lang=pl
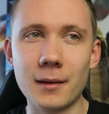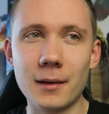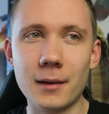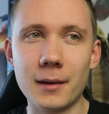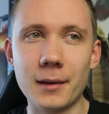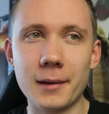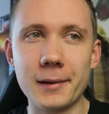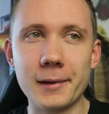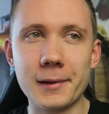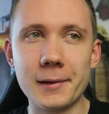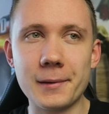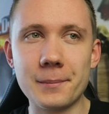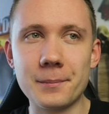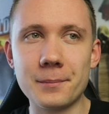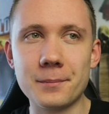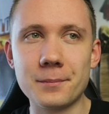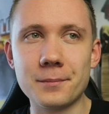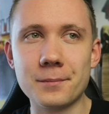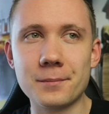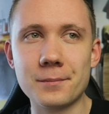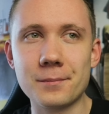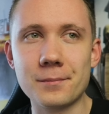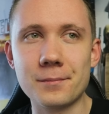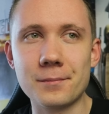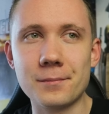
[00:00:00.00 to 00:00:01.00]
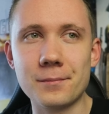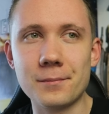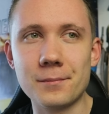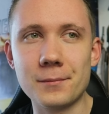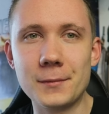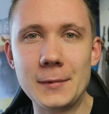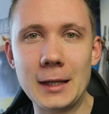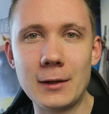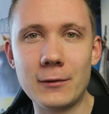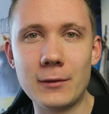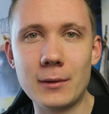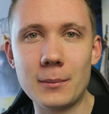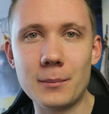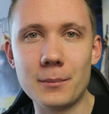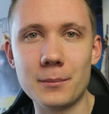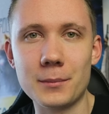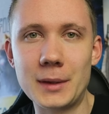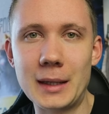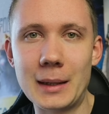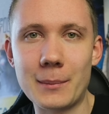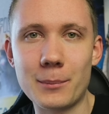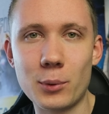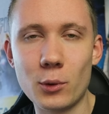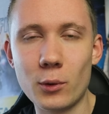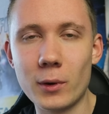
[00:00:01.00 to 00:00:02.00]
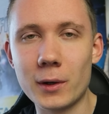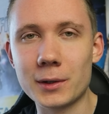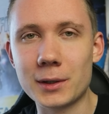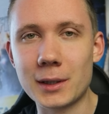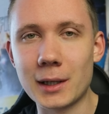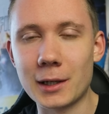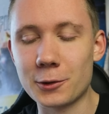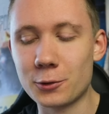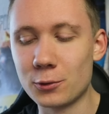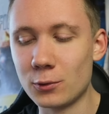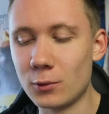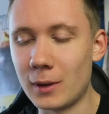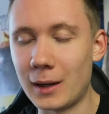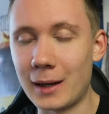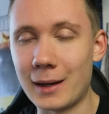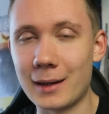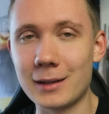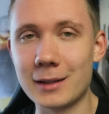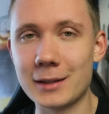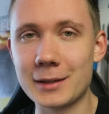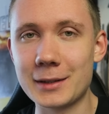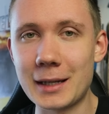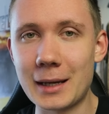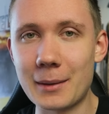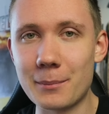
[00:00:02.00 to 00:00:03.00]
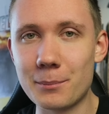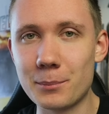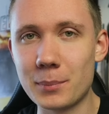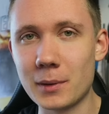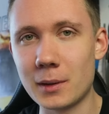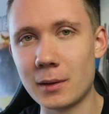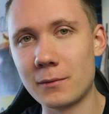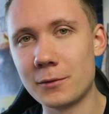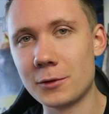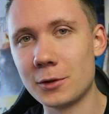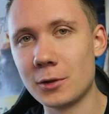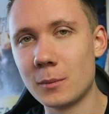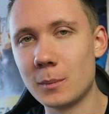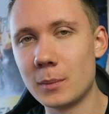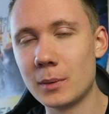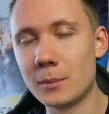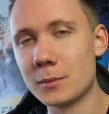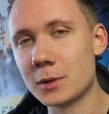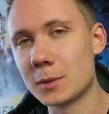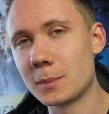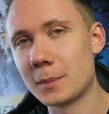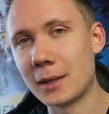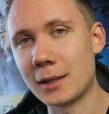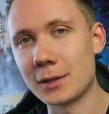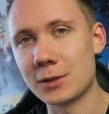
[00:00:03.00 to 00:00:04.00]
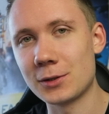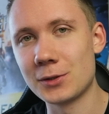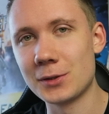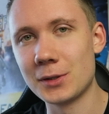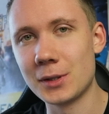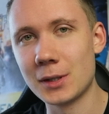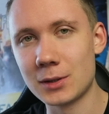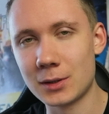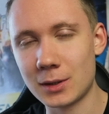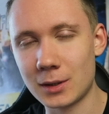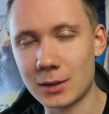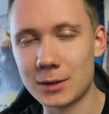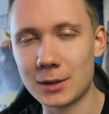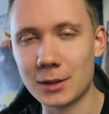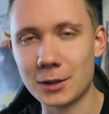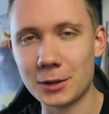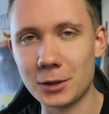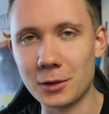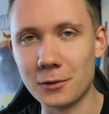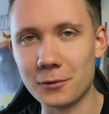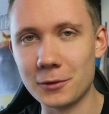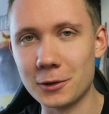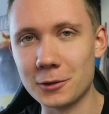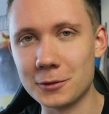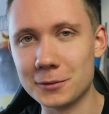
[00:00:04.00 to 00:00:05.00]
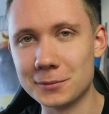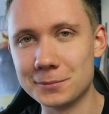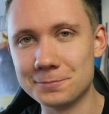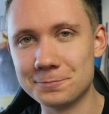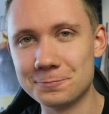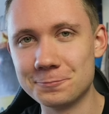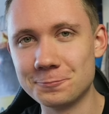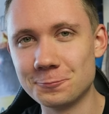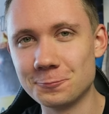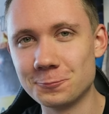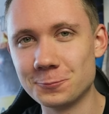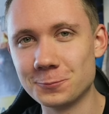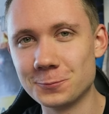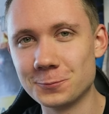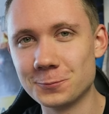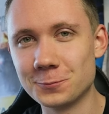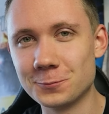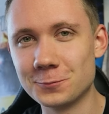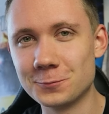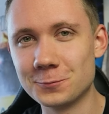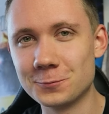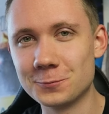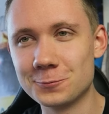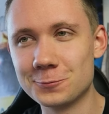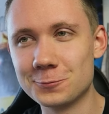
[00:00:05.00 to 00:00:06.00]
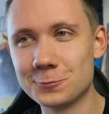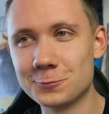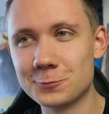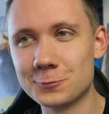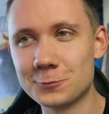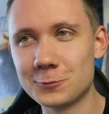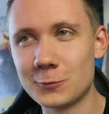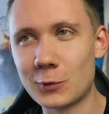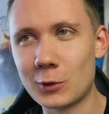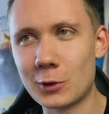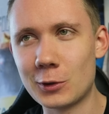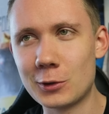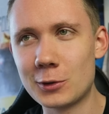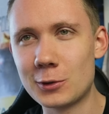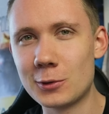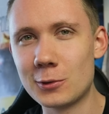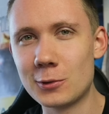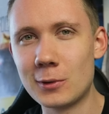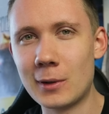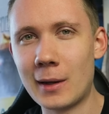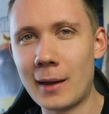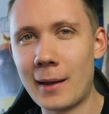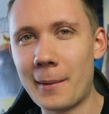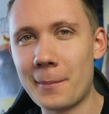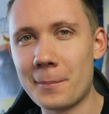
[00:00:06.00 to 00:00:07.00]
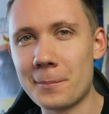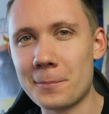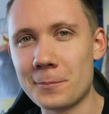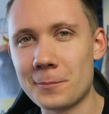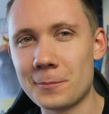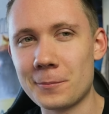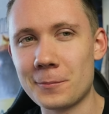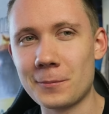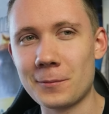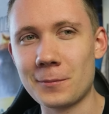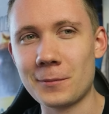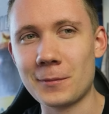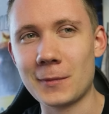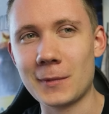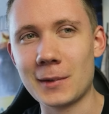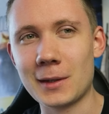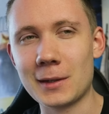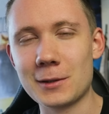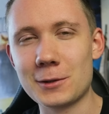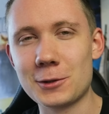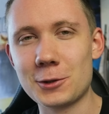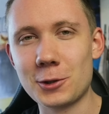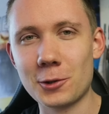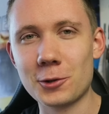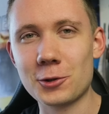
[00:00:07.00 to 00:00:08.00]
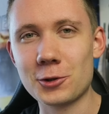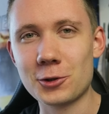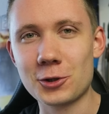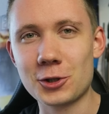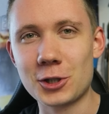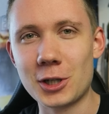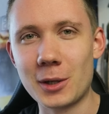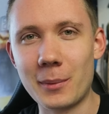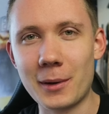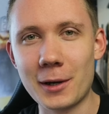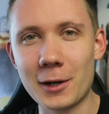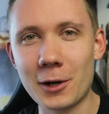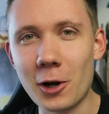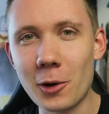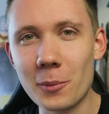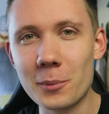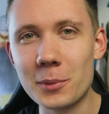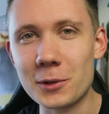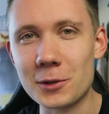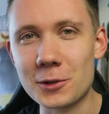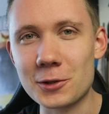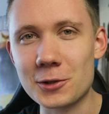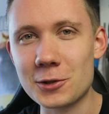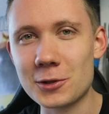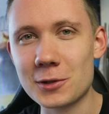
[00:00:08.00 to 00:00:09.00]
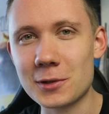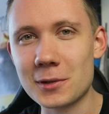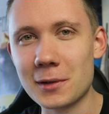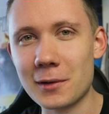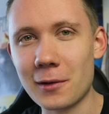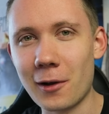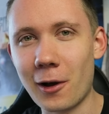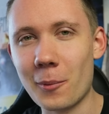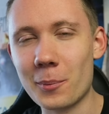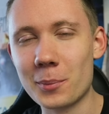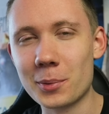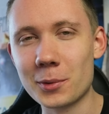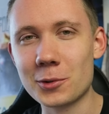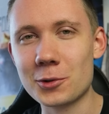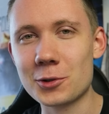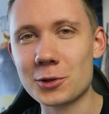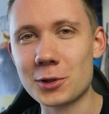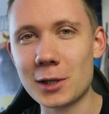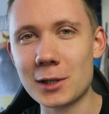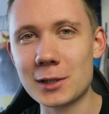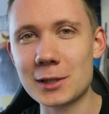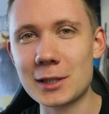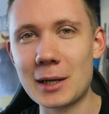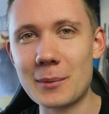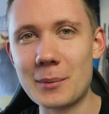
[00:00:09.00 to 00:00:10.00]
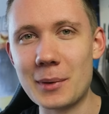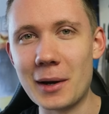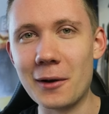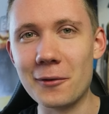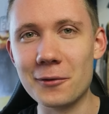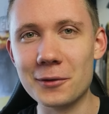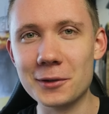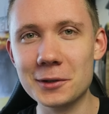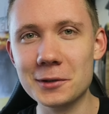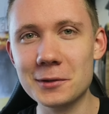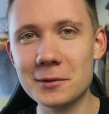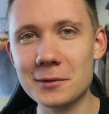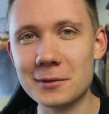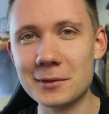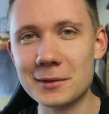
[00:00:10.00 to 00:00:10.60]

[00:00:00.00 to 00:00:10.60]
e, nie wiem, na pół etatu, ale na pewno bym z pracy nie zrezygnował. W końcu coś trzeba robić oprócz tej zabawy.